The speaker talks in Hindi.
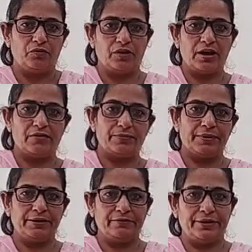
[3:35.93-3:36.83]
फ्लावर
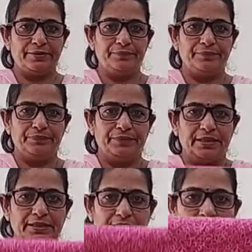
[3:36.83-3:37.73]
बने हुए हैं
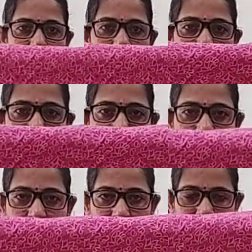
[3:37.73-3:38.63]
ये देखिए
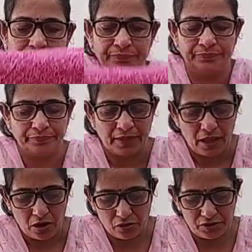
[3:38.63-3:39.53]

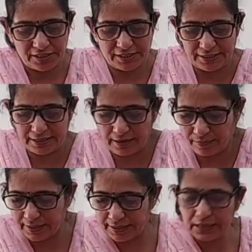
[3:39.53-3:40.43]
और नीचे ये
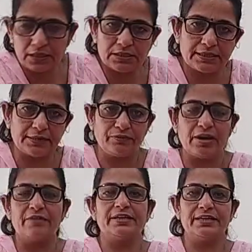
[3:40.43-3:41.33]
हमारा इसके
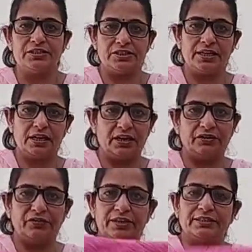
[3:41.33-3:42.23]
फ्लावर के नीचे
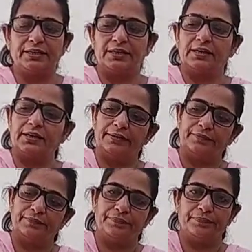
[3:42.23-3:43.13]
कट वर्क दे रखा है
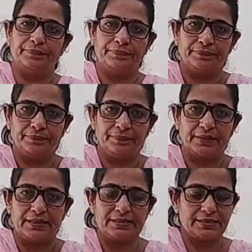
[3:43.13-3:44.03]

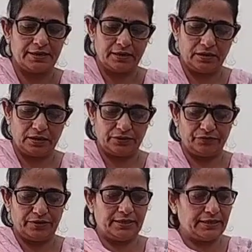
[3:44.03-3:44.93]
ये सारा कट
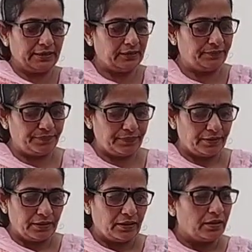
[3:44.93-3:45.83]
वर्क है
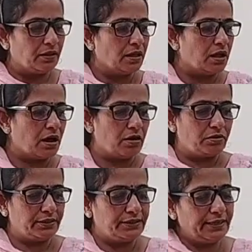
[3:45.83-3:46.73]

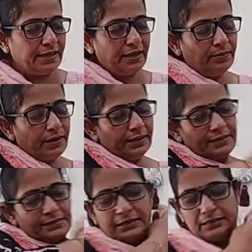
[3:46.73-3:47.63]
और ये हमारा
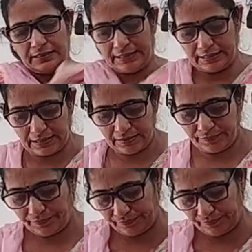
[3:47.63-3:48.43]
इसका रहेगा